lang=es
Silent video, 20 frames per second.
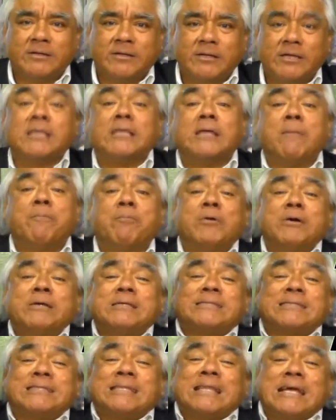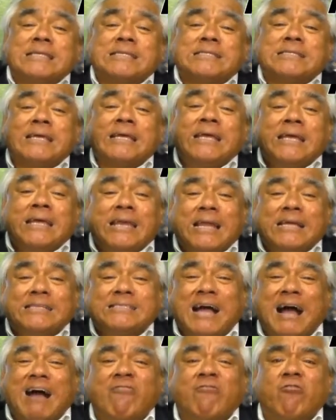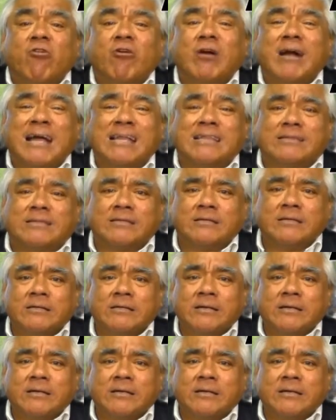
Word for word: Y después nace las AFOCAT,